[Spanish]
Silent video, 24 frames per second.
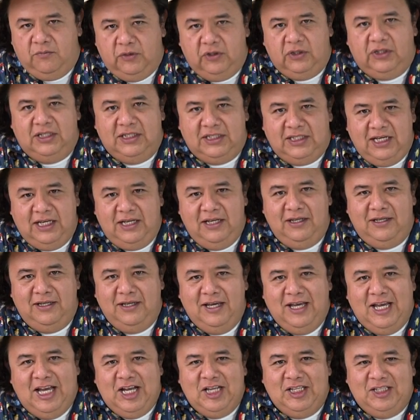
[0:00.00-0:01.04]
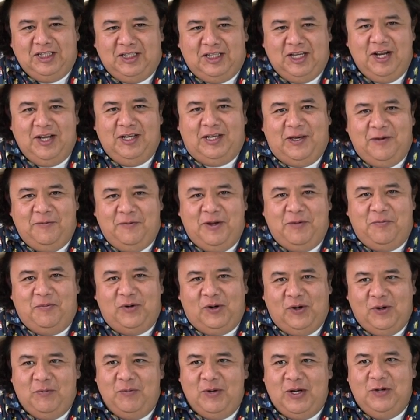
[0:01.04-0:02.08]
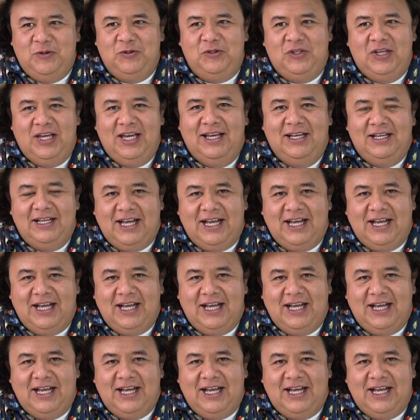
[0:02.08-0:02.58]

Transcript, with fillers: porque Selig se tiene que ver por lo menos